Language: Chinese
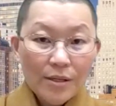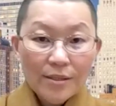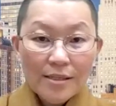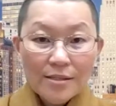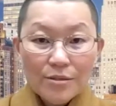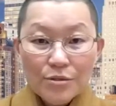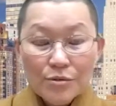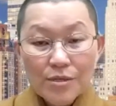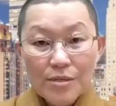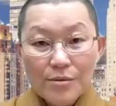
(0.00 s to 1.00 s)
那
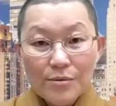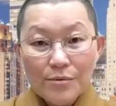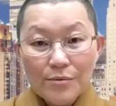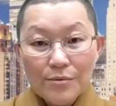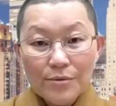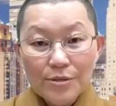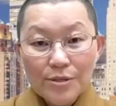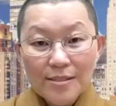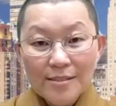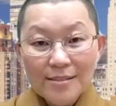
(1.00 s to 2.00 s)
所以我
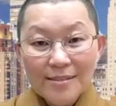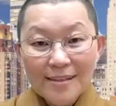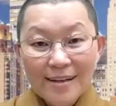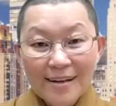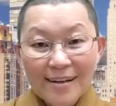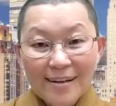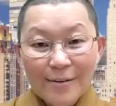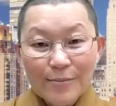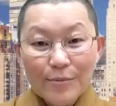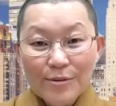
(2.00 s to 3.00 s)
觉得，嗯，
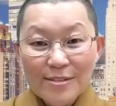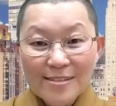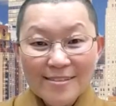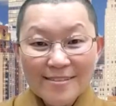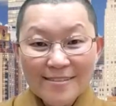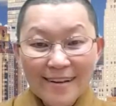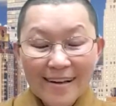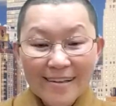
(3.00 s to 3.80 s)
不管是